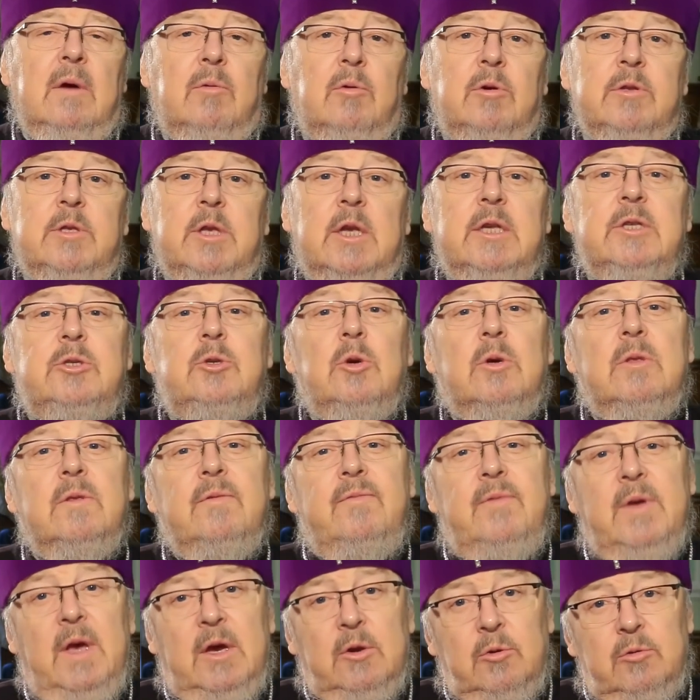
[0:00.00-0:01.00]
Вот если он
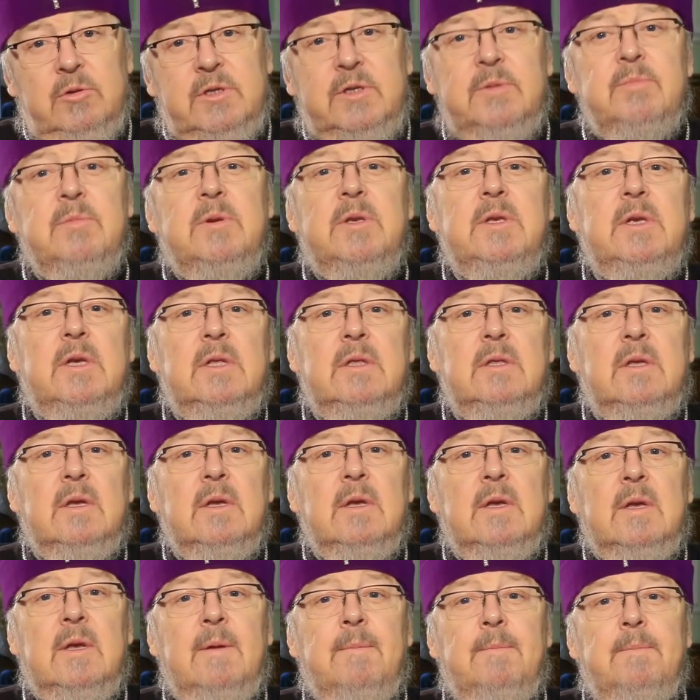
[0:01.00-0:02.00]
веру сменил,
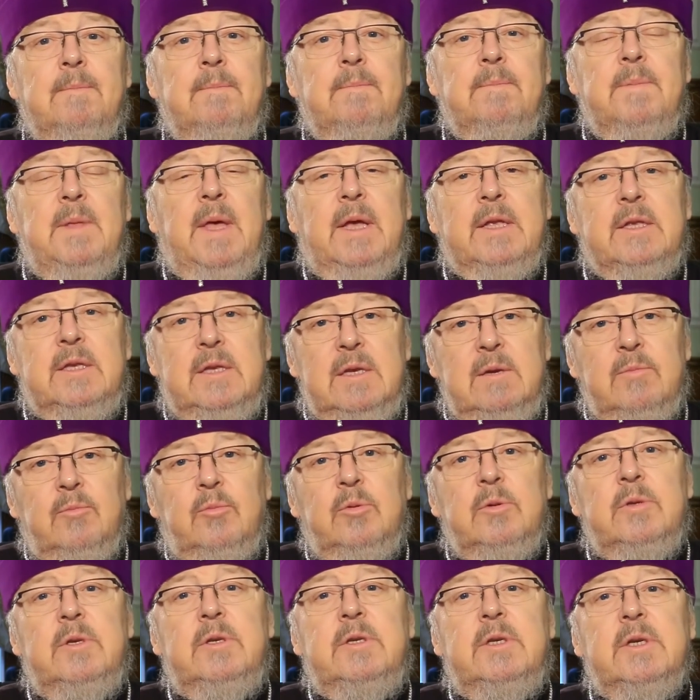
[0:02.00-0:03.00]
над ним
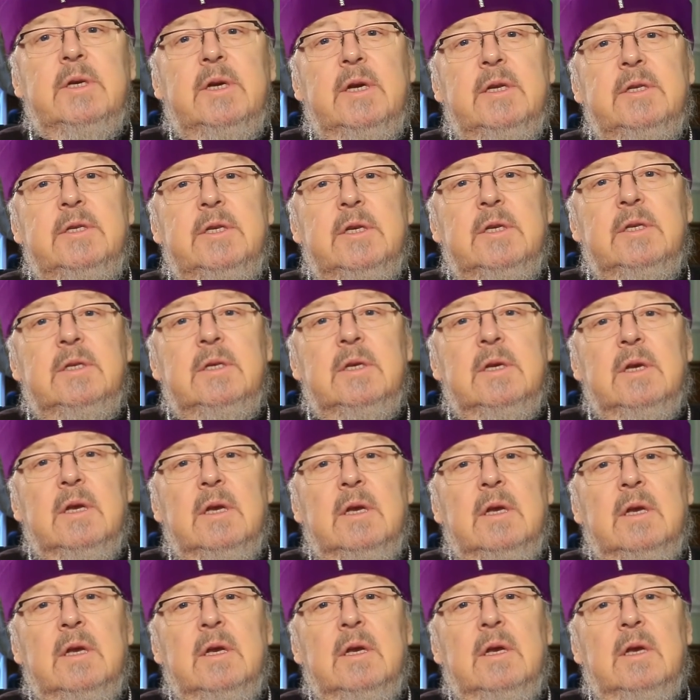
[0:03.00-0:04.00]
будет тяготеть
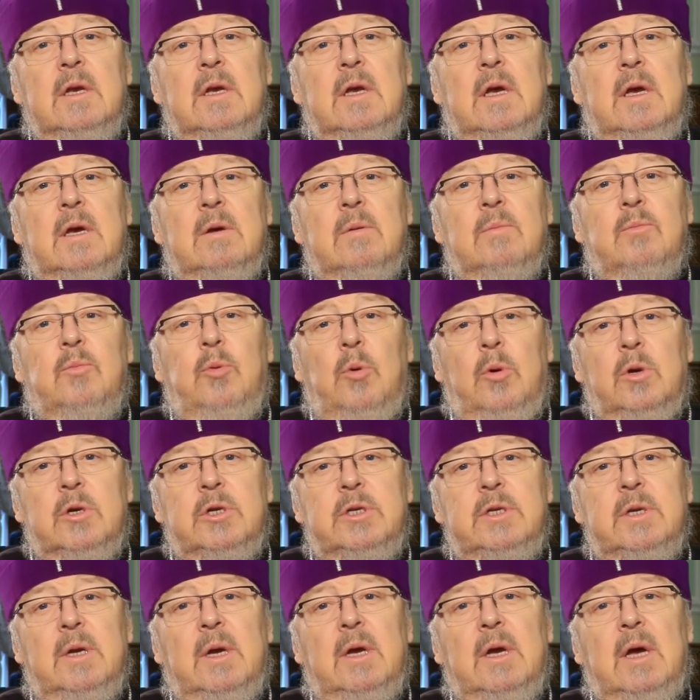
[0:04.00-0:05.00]

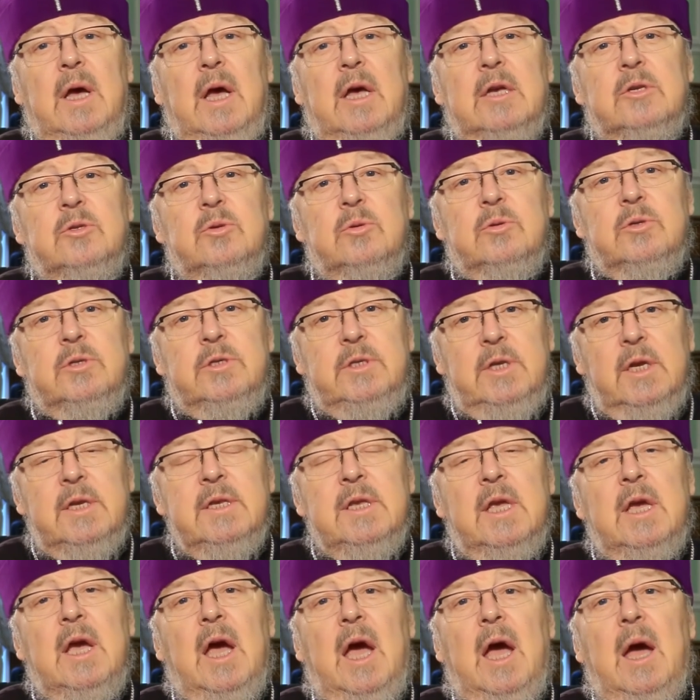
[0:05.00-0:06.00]
Божье
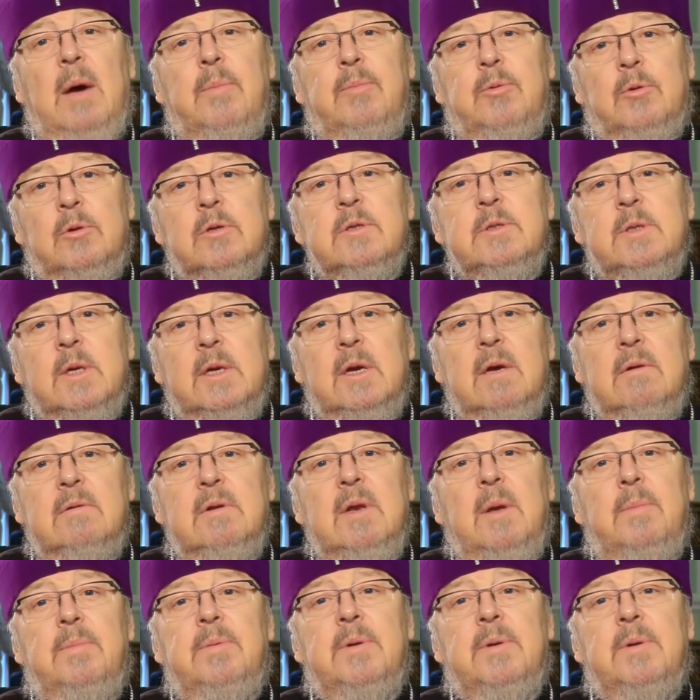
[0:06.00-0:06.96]
осуждение, а просто говоря,